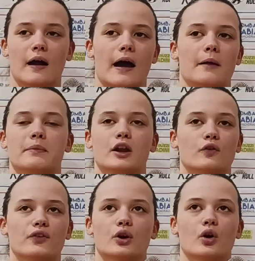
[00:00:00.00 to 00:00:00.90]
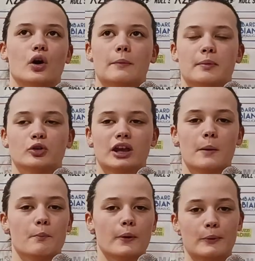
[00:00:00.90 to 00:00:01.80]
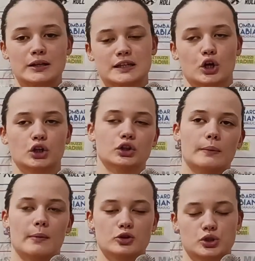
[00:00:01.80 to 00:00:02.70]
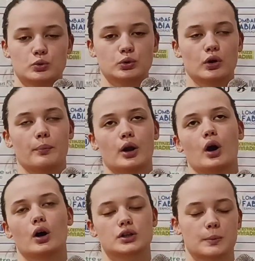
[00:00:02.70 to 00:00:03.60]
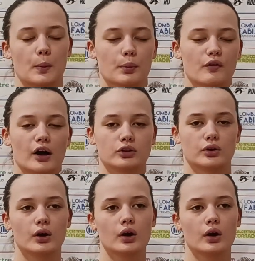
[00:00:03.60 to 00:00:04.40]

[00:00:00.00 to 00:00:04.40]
almeno fino al primo tempo, poi il secondo abbiamo ceduto, però ci abbiamo provato.